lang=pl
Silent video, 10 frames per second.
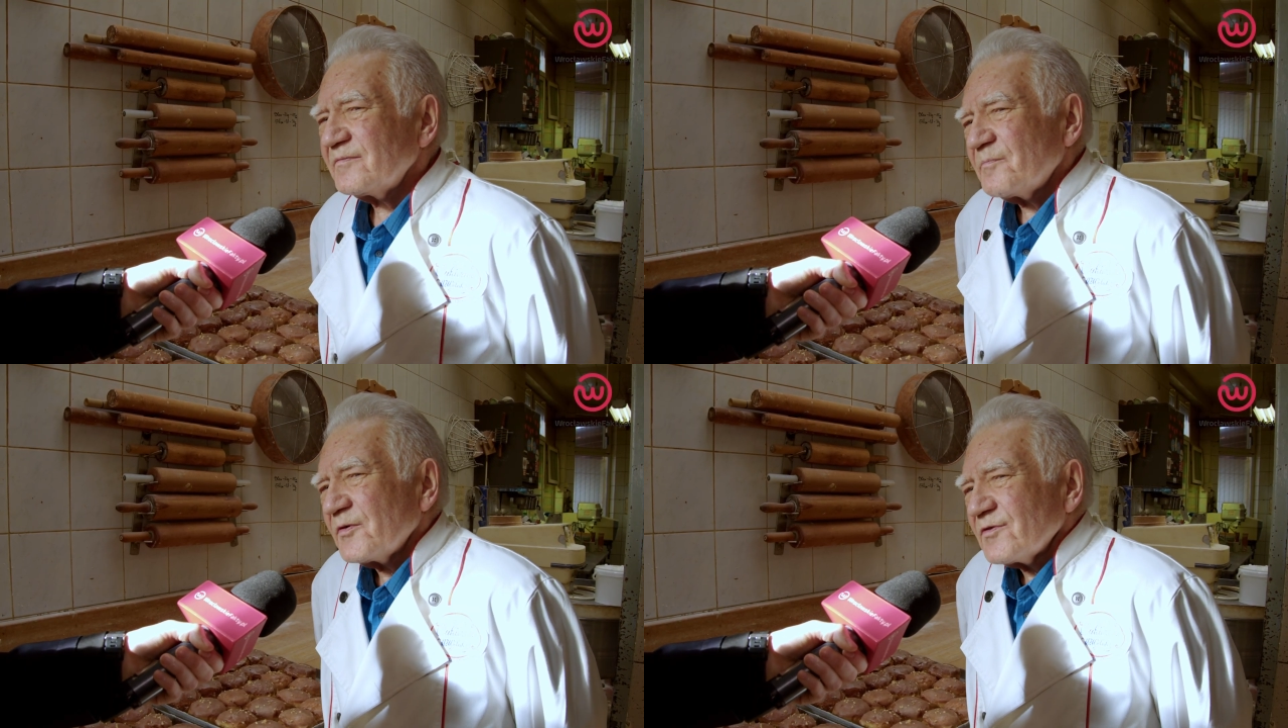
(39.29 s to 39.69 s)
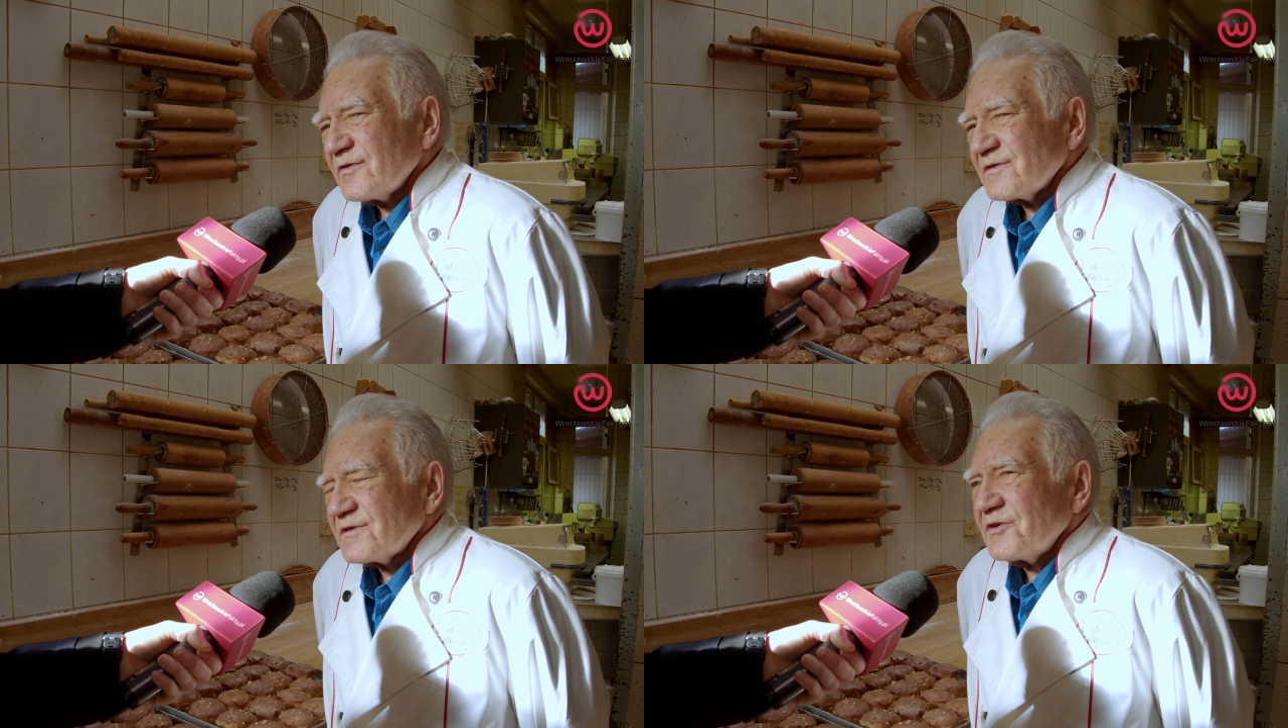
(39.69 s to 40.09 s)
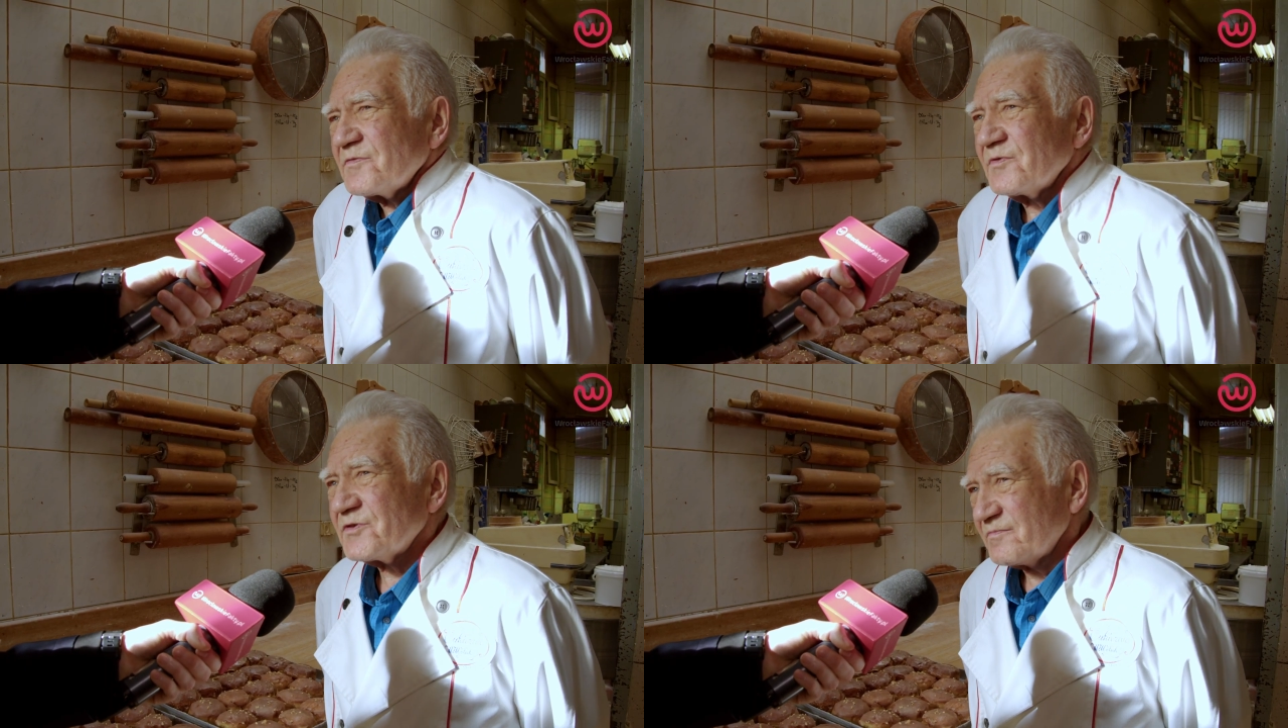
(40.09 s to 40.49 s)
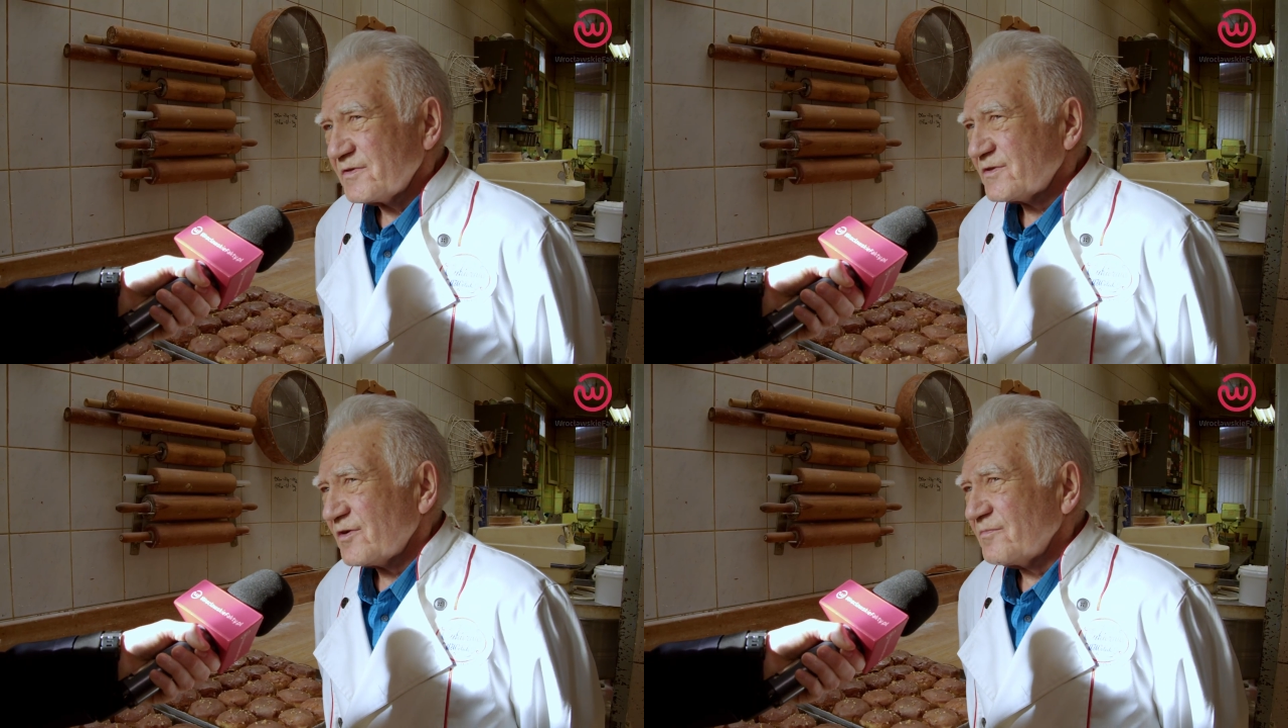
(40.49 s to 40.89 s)
po to jesteśmy, żeby
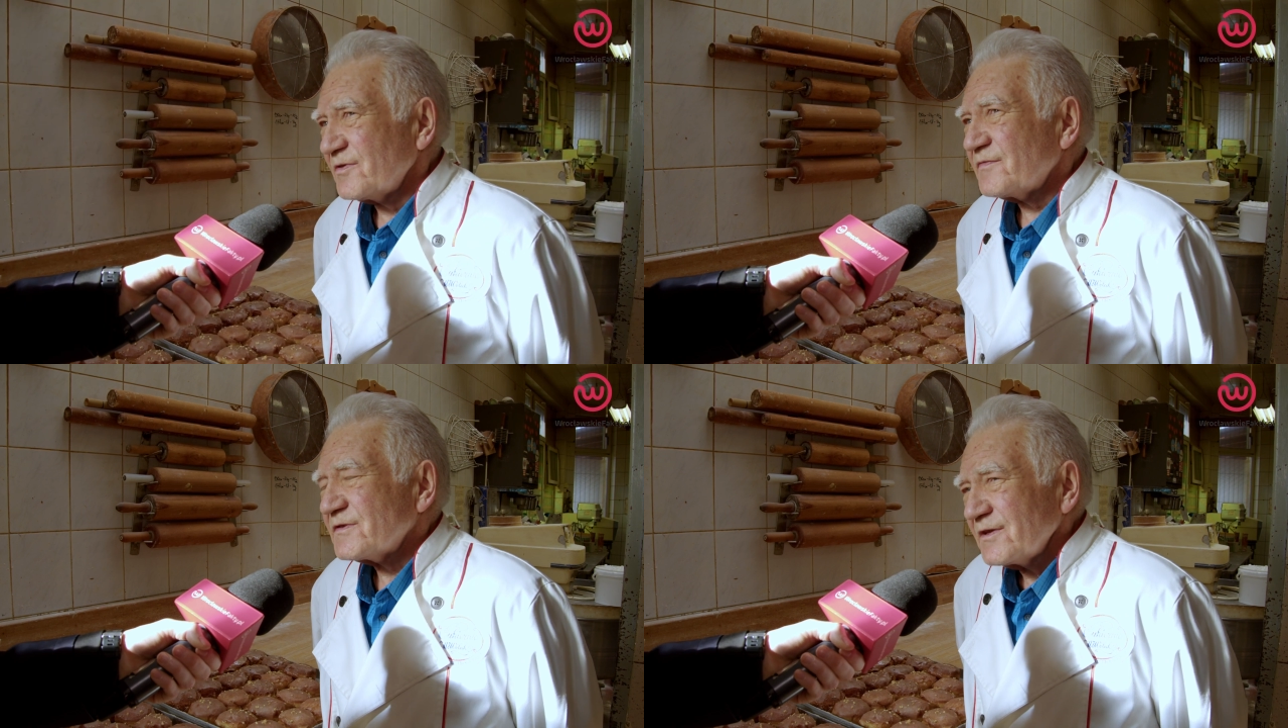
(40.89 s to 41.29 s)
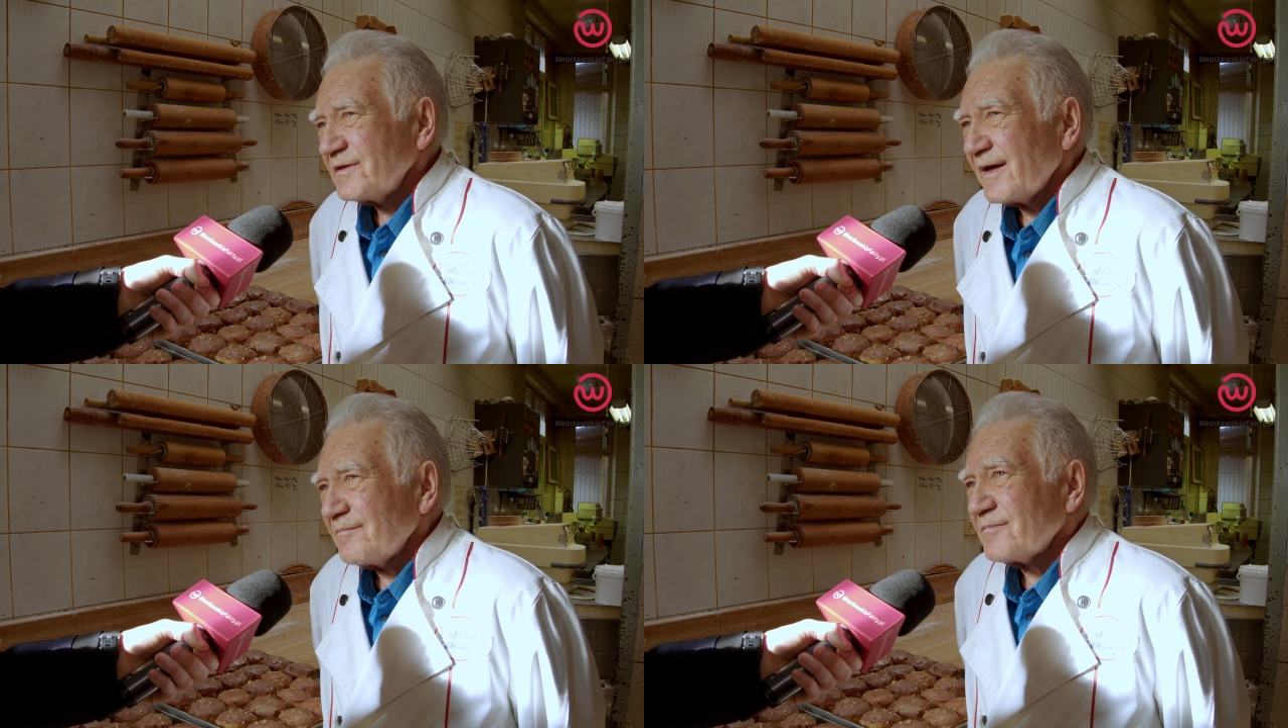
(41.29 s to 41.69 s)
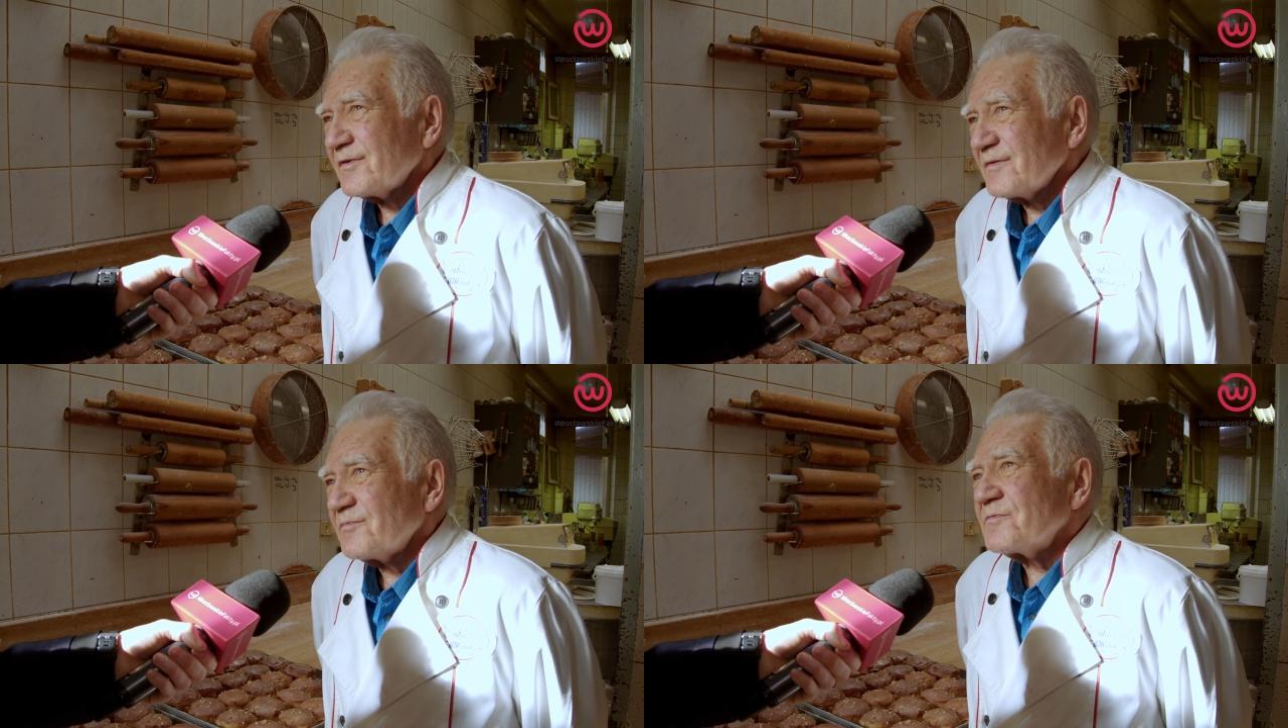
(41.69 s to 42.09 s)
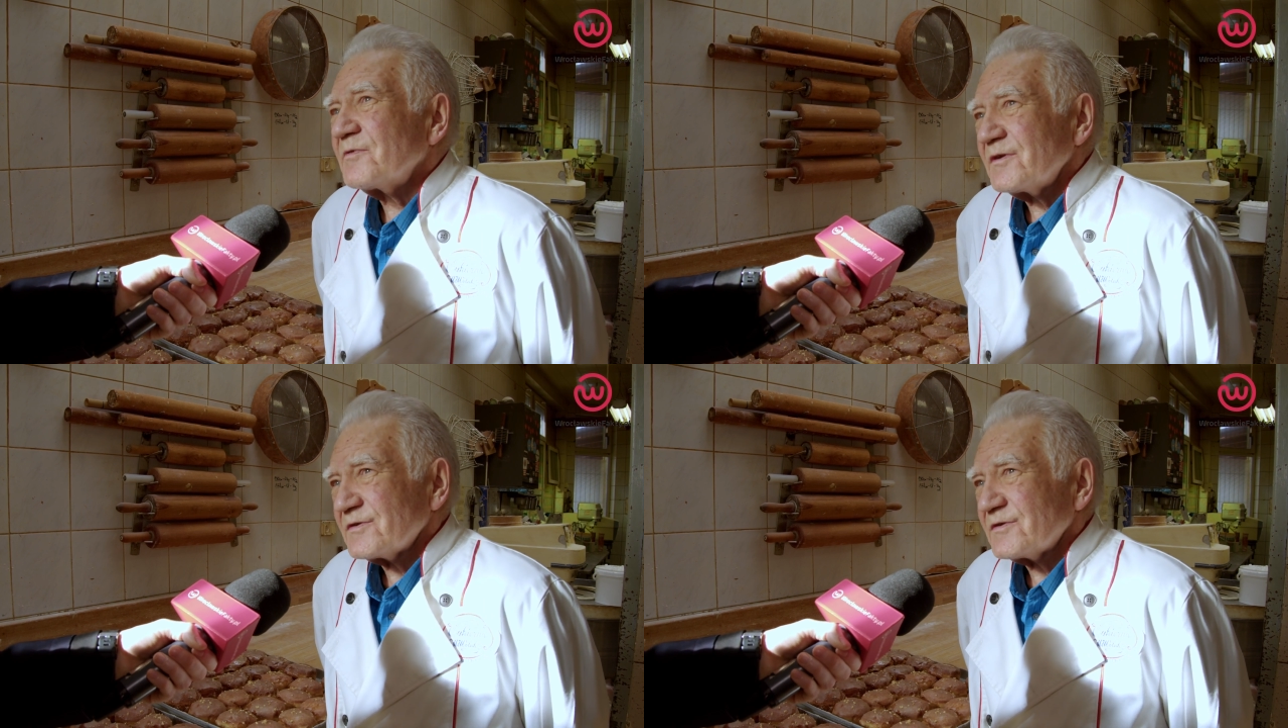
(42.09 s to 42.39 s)
zrobić. Wstyd nam, gdybyśmy nie